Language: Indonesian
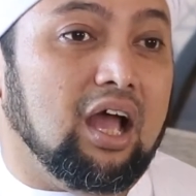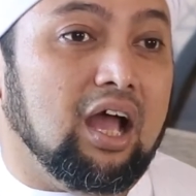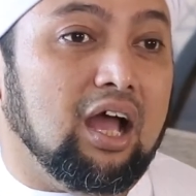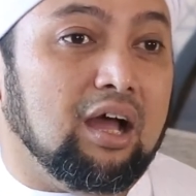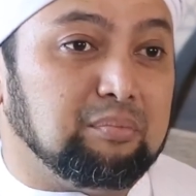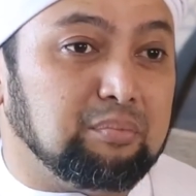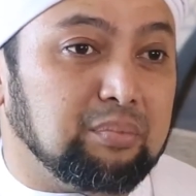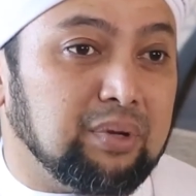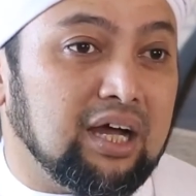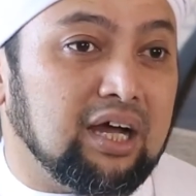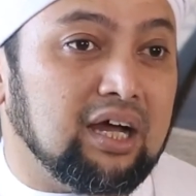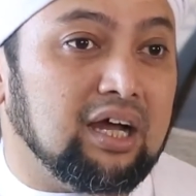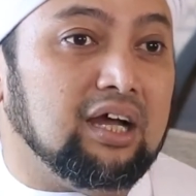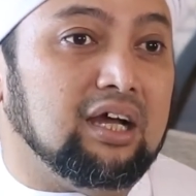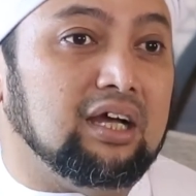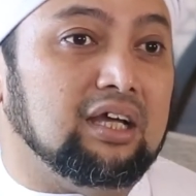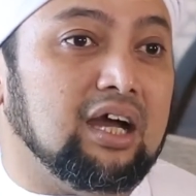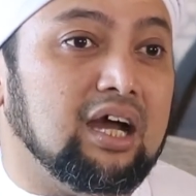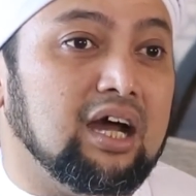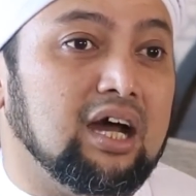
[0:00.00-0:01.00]

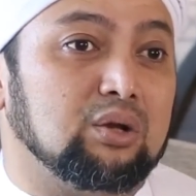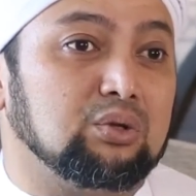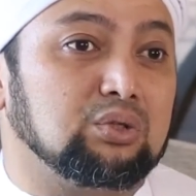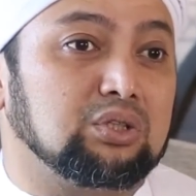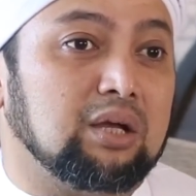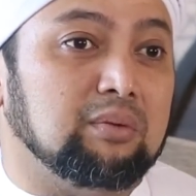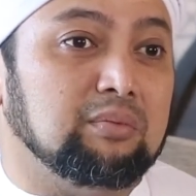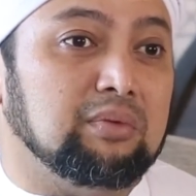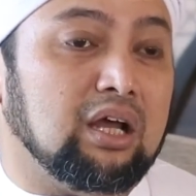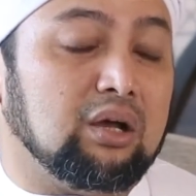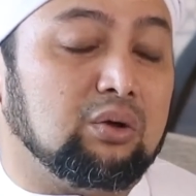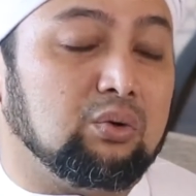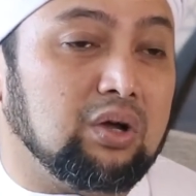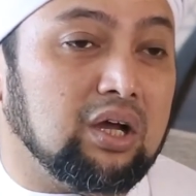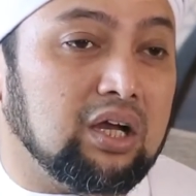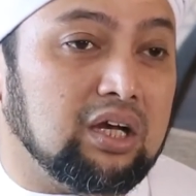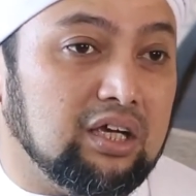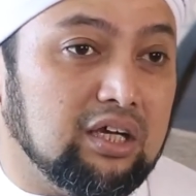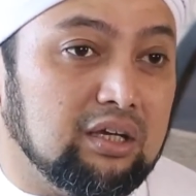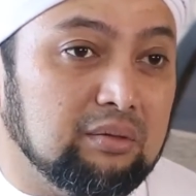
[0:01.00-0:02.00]
Apa yang harus kami
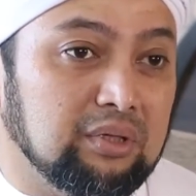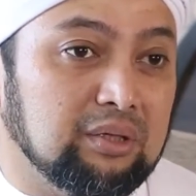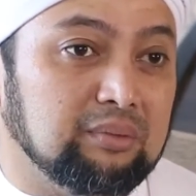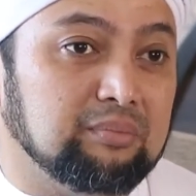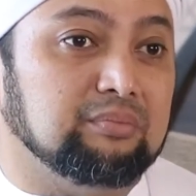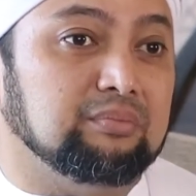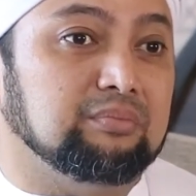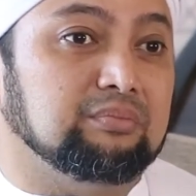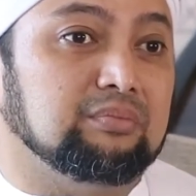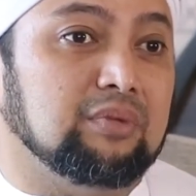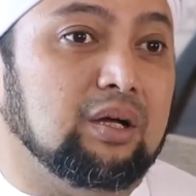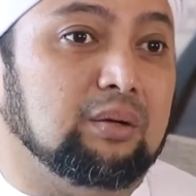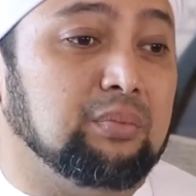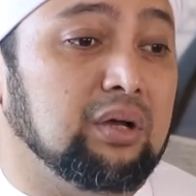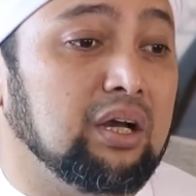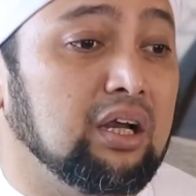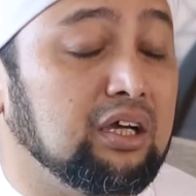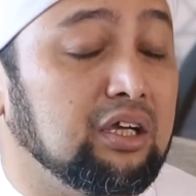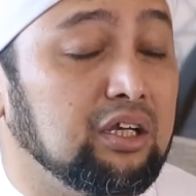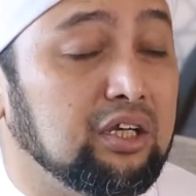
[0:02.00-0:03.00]
lakukan ya Habib?
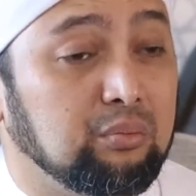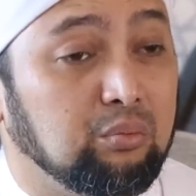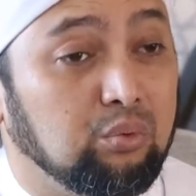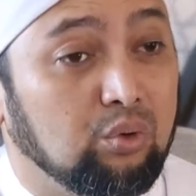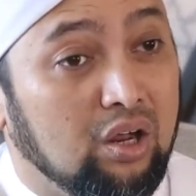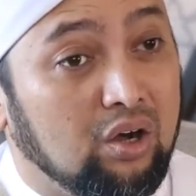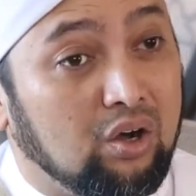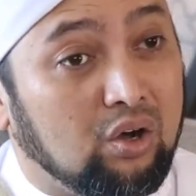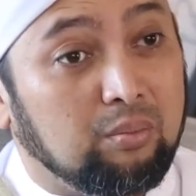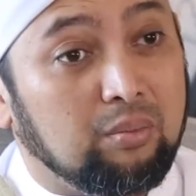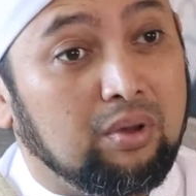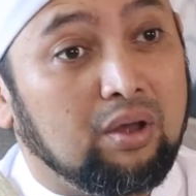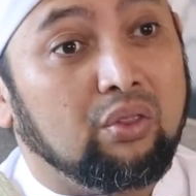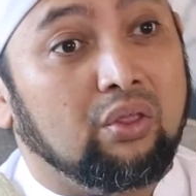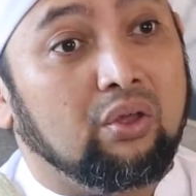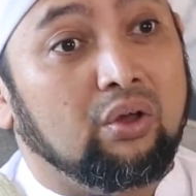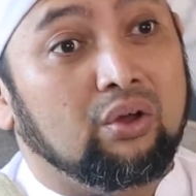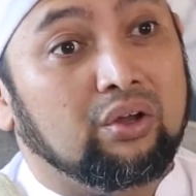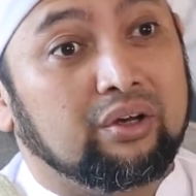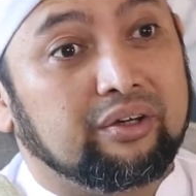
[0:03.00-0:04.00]
apalagi di bulan
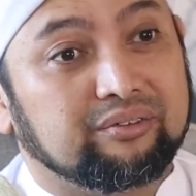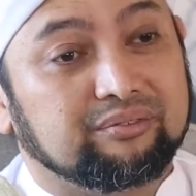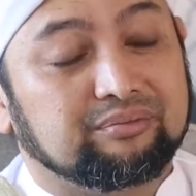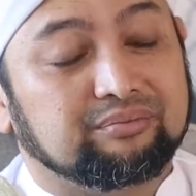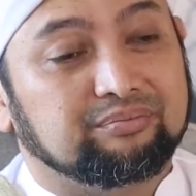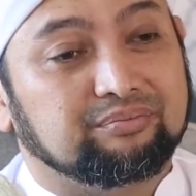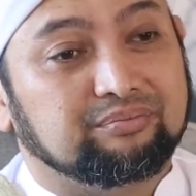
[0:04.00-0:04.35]
Ramadan.